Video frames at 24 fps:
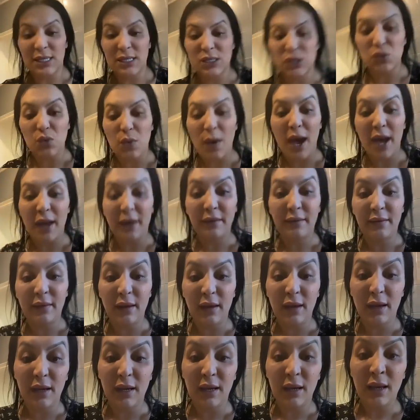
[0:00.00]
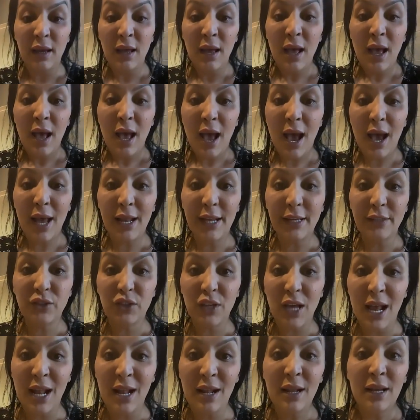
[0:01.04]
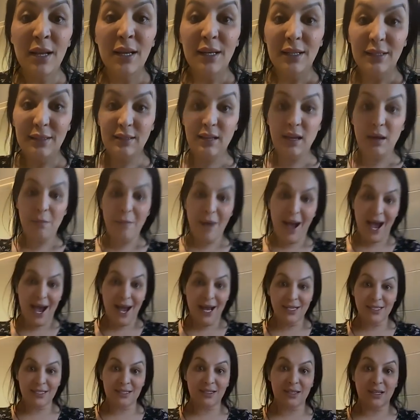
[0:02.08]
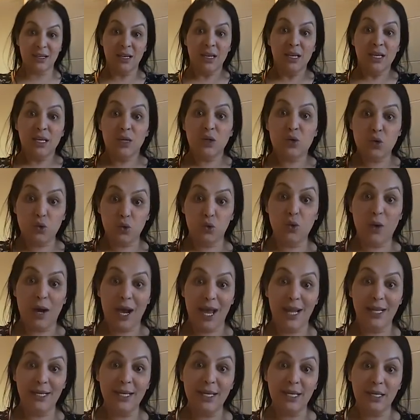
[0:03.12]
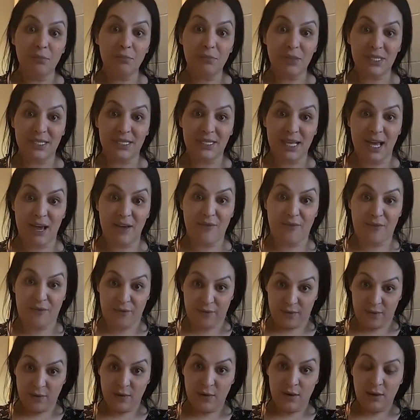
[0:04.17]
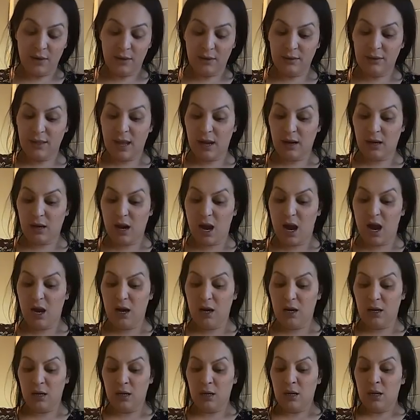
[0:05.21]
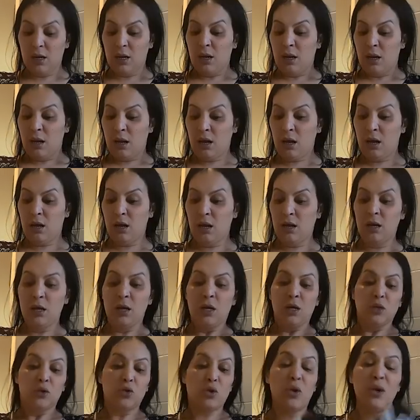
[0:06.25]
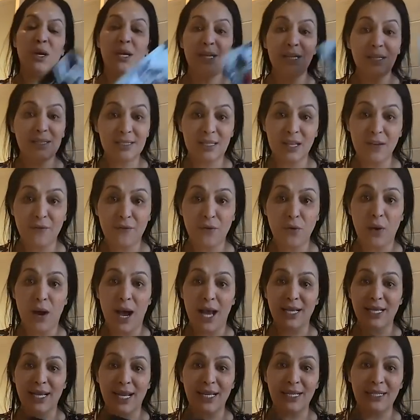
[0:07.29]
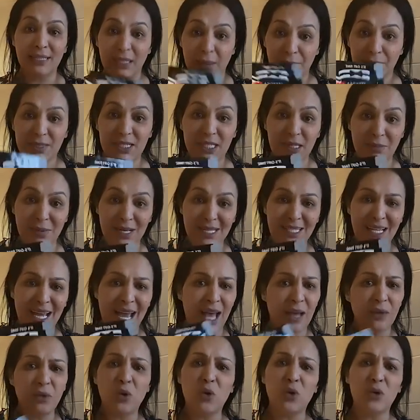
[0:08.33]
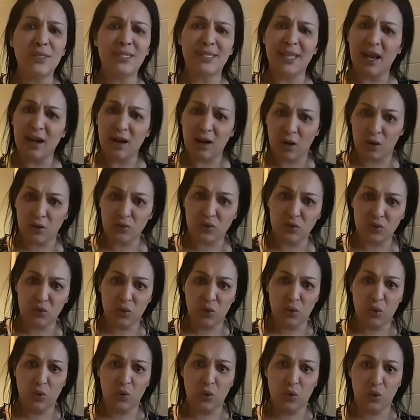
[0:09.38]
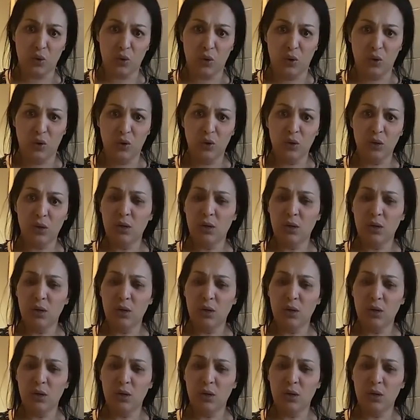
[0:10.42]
سواردك على جال دي ماسك يكونوا غاليين بزاف داكوغ أه تروحي لسيفورا كاين دي بتي ماسك ان اورو 52 اورو